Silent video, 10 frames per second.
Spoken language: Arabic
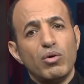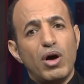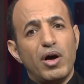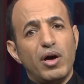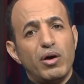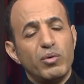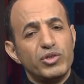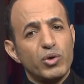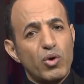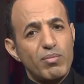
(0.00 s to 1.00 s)

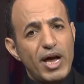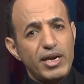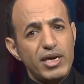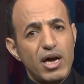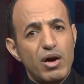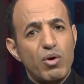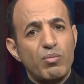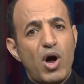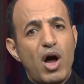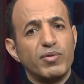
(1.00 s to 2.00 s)
ووزير المالية
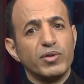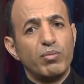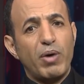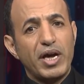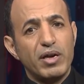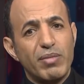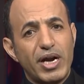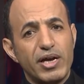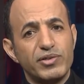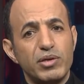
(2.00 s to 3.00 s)
ومحافظ البنك
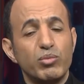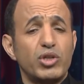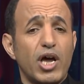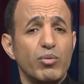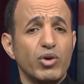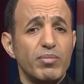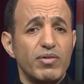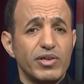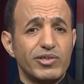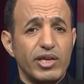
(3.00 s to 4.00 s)
المركزي متهمون
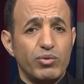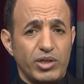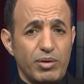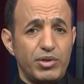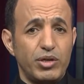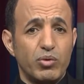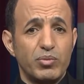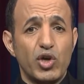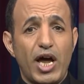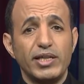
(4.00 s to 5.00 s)
بالفساد وتبديد
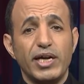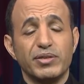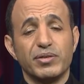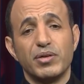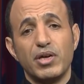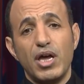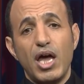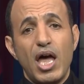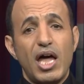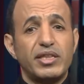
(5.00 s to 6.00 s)
المساعدات
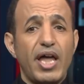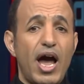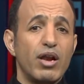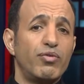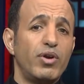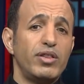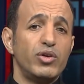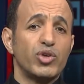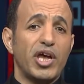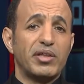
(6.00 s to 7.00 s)
التحالف
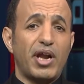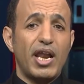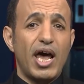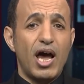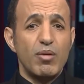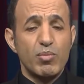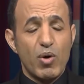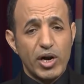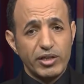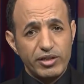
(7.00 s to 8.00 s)
الذي يسيطر على أهم
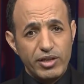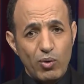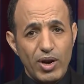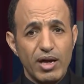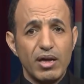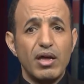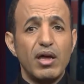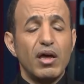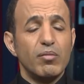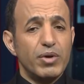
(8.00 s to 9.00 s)
موارد الدولة
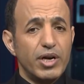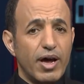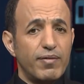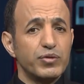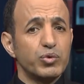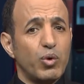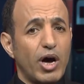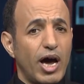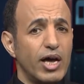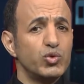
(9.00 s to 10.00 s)
من نفط
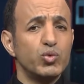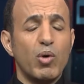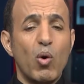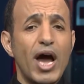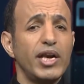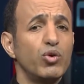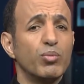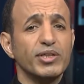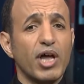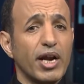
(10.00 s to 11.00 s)
وغاز ومواني
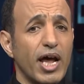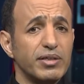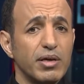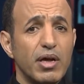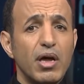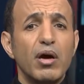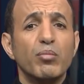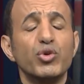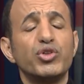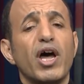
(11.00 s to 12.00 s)
ومطارات
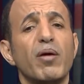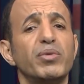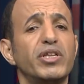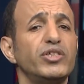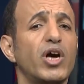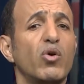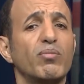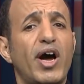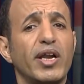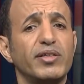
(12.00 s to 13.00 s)
متهم
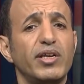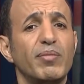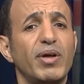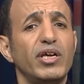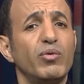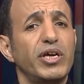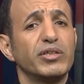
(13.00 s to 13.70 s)
بتجاهل معاناة اليمنيين